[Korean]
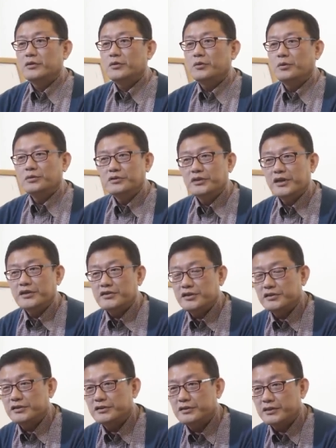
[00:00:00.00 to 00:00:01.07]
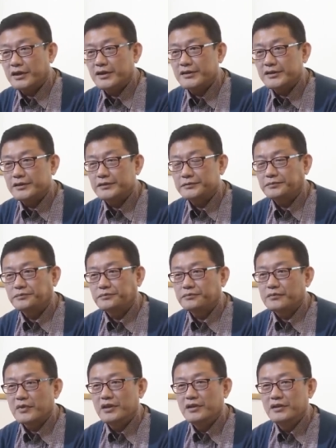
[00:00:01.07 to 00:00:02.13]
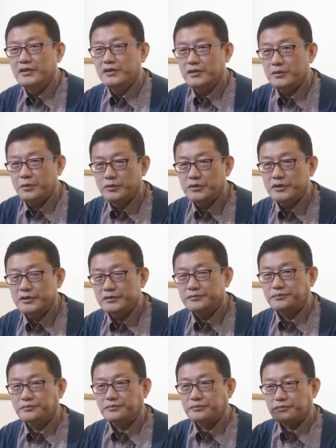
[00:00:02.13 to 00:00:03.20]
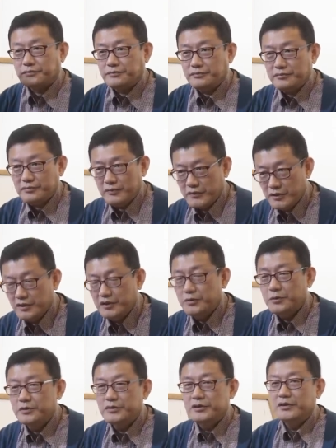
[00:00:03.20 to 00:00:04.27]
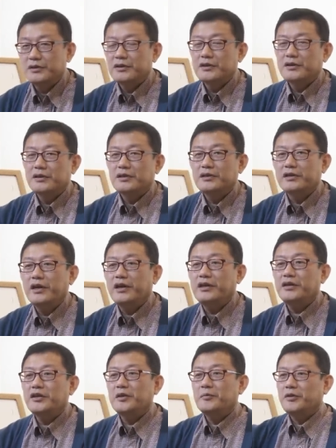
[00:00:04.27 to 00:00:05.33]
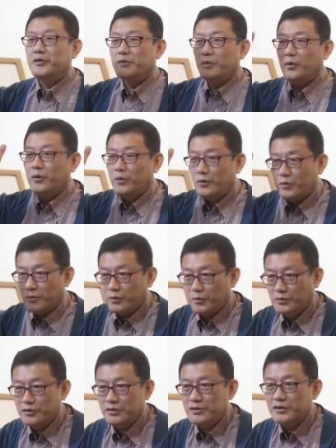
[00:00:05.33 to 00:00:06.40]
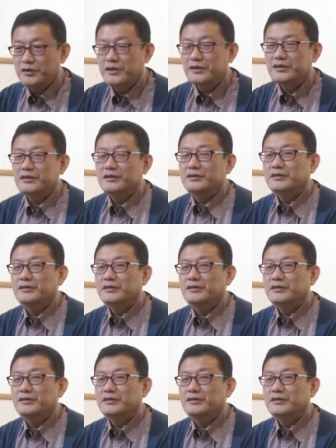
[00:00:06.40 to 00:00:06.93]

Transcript: 오늘의 최선을 다하세요 늘 오늘 늘 오늘 내일이 되면 또 오늘을 위해서